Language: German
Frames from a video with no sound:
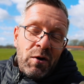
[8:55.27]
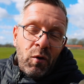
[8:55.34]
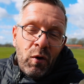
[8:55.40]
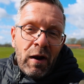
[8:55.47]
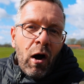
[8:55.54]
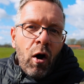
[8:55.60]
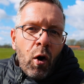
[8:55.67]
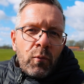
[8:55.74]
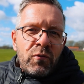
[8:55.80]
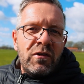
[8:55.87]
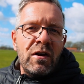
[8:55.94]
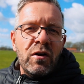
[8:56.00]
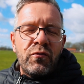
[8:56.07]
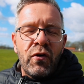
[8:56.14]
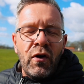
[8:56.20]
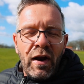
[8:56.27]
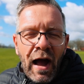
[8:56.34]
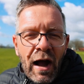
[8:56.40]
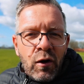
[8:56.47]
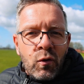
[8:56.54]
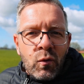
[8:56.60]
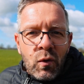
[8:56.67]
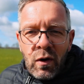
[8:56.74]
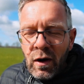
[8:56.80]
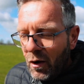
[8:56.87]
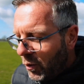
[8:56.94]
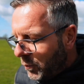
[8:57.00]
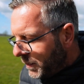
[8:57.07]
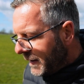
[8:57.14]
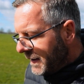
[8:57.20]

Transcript: oder Hauptziel von Angelurlaub.